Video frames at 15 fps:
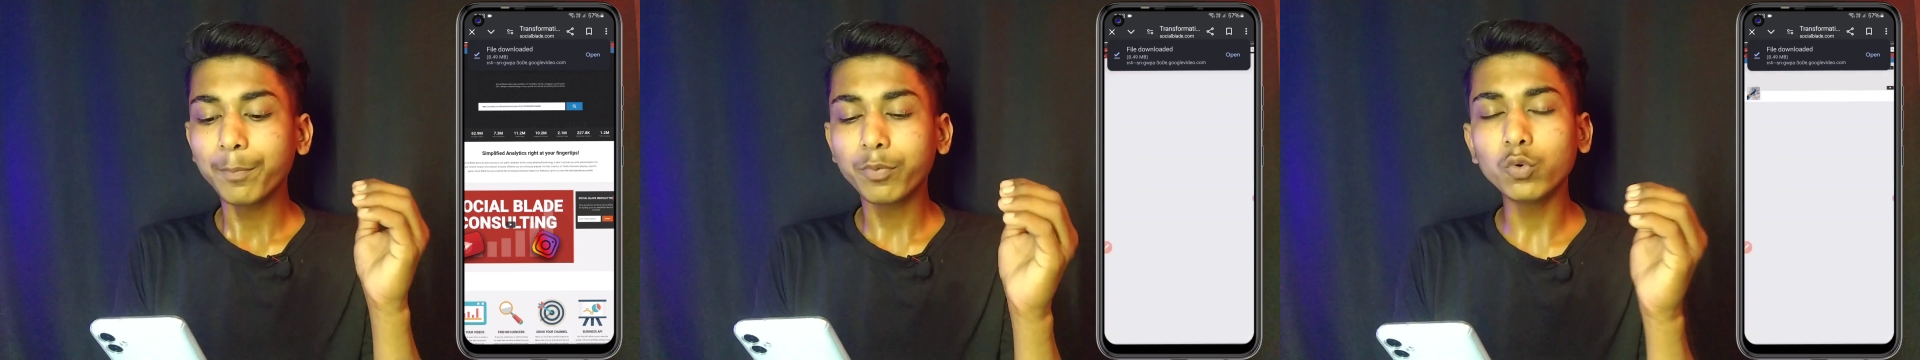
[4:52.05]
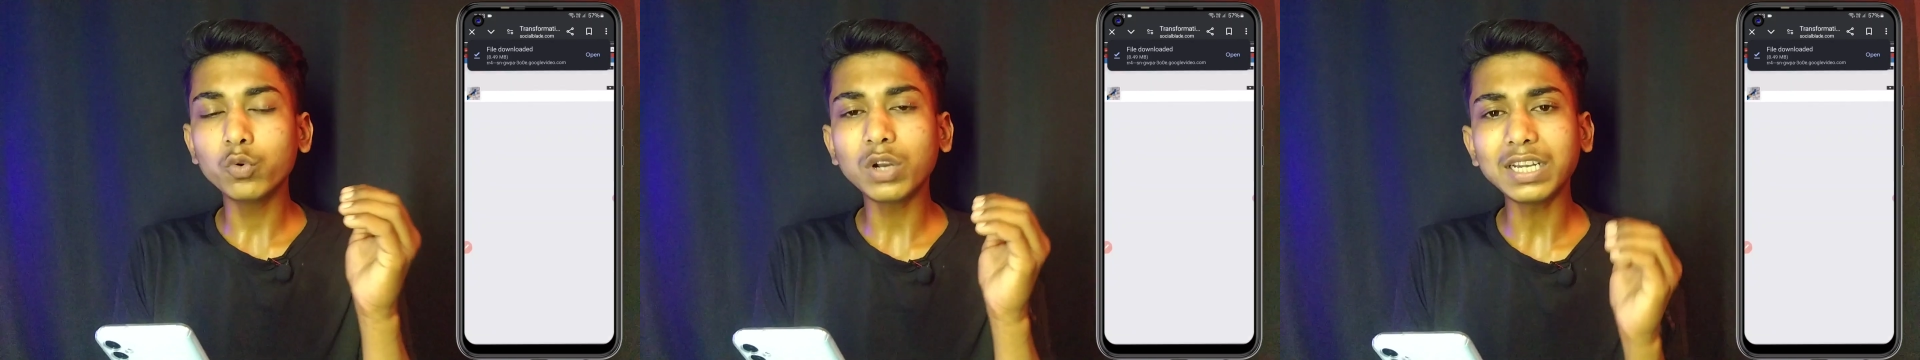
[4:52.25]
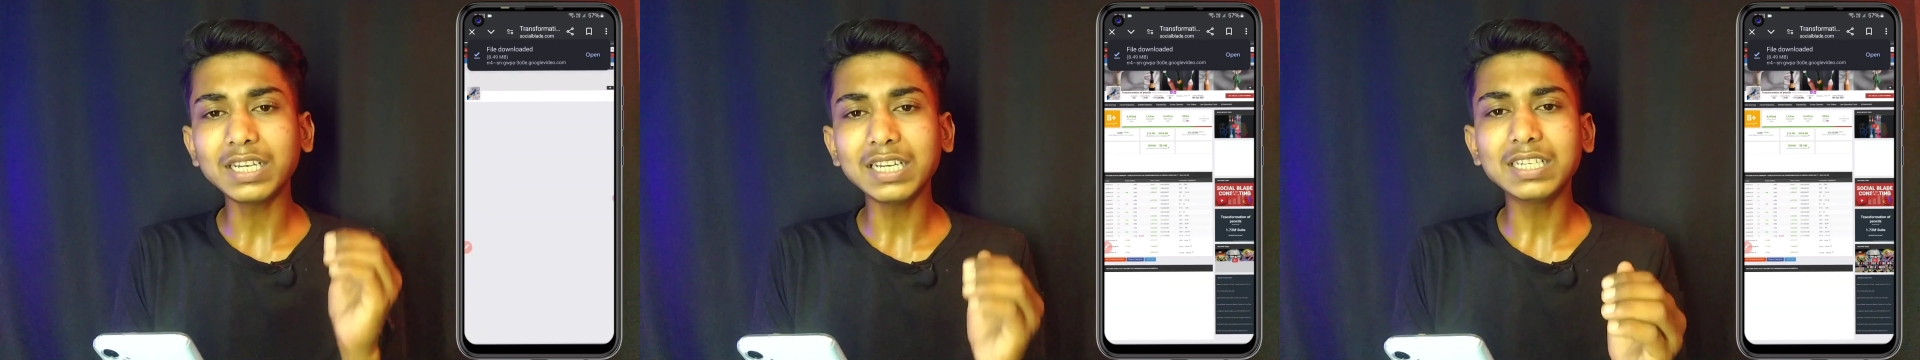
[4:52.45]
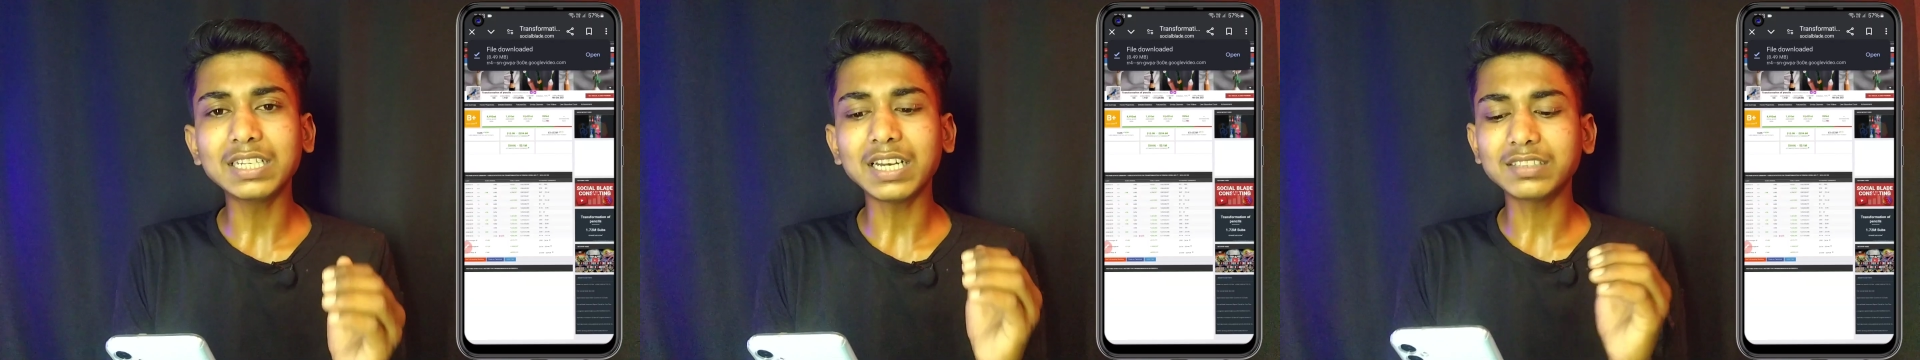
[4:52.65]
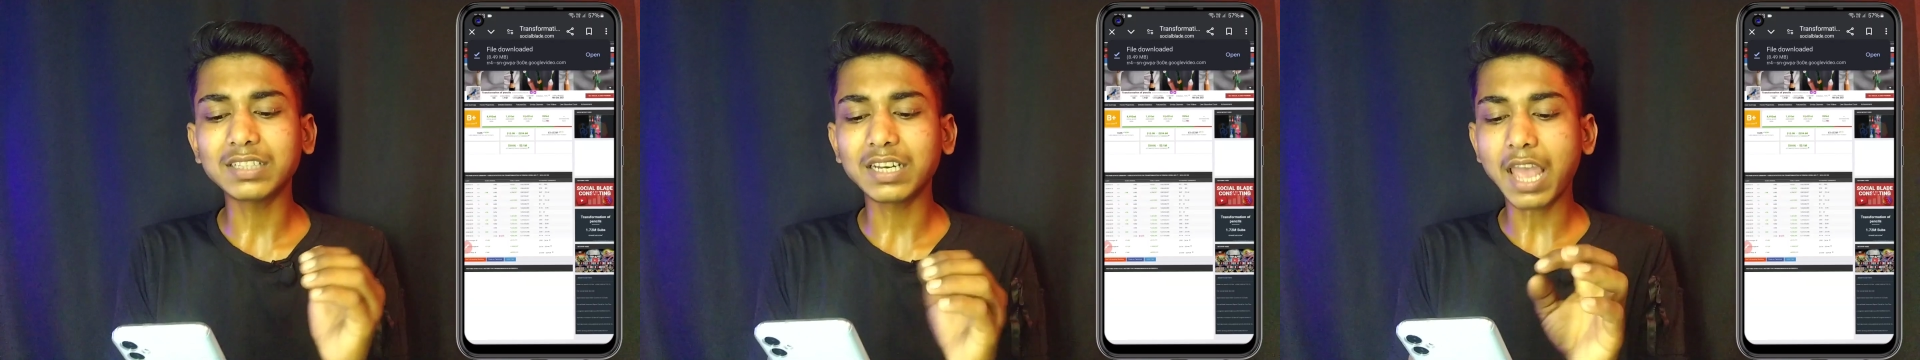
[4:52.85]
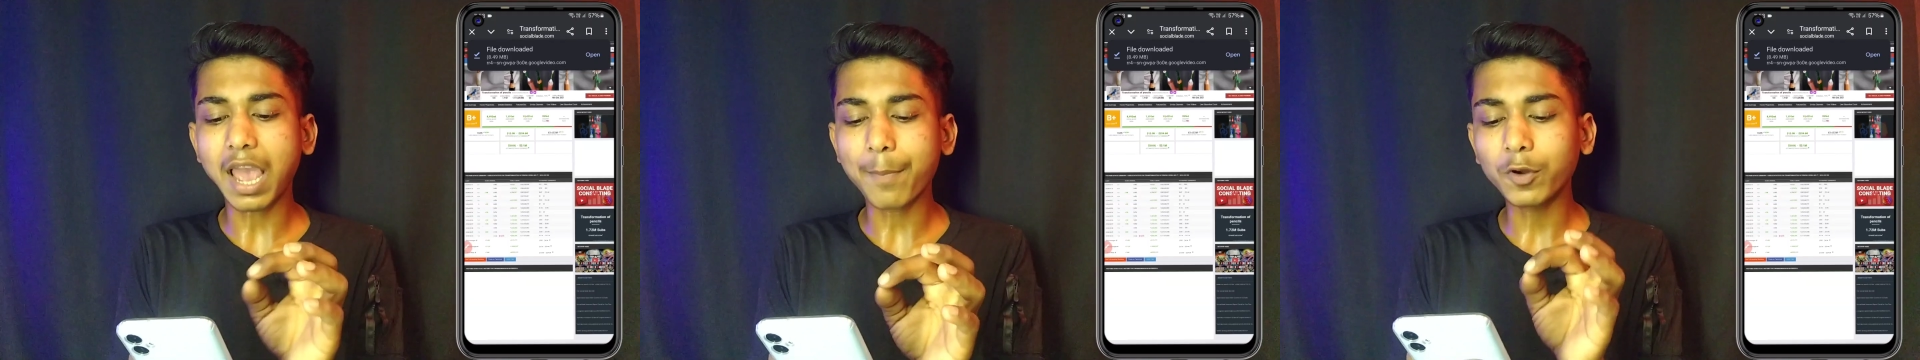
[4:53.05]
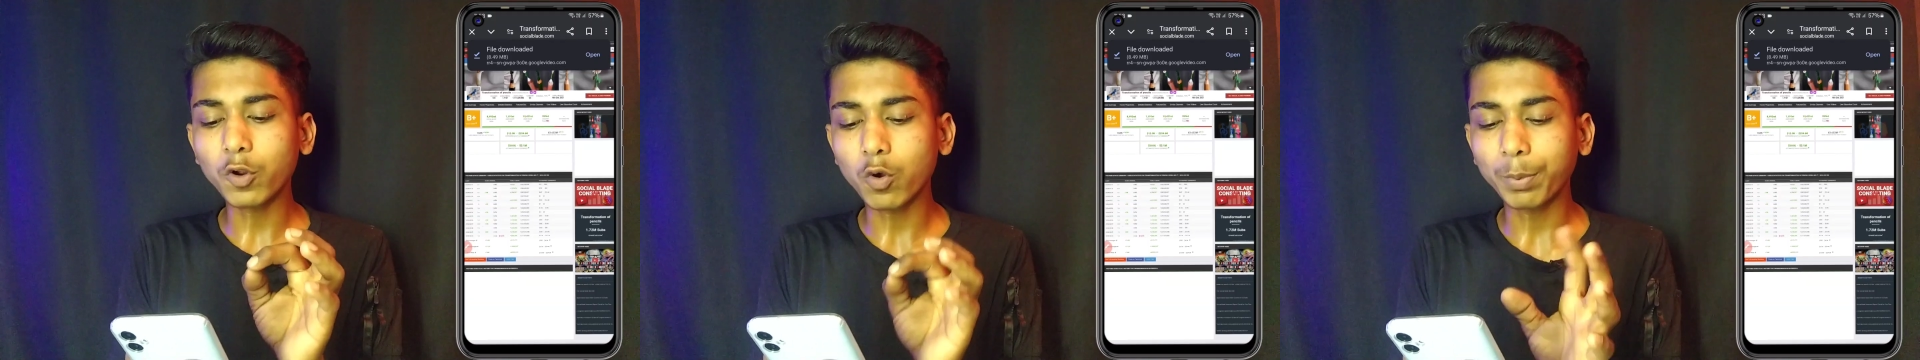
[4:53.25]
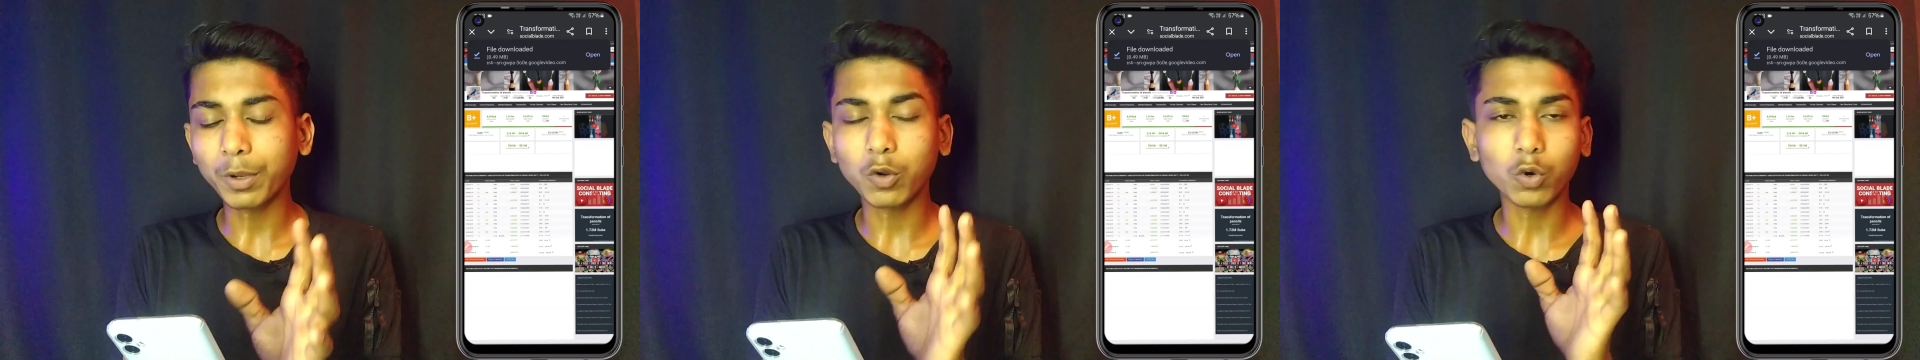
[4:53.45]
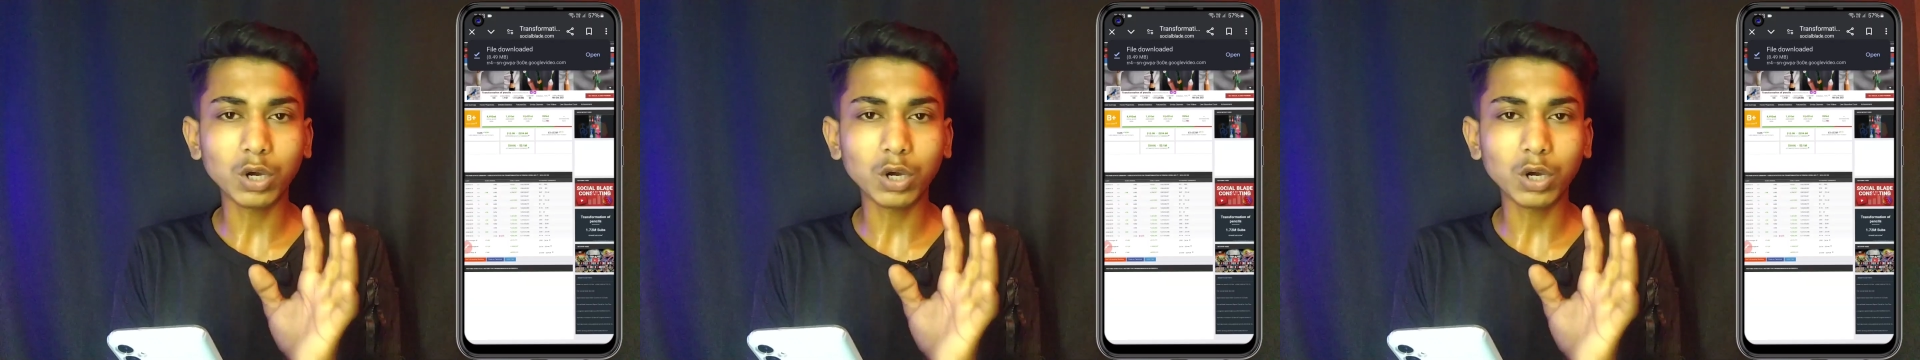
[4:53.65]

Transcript: पूरा डिटेल्स यहाँ पर ओपन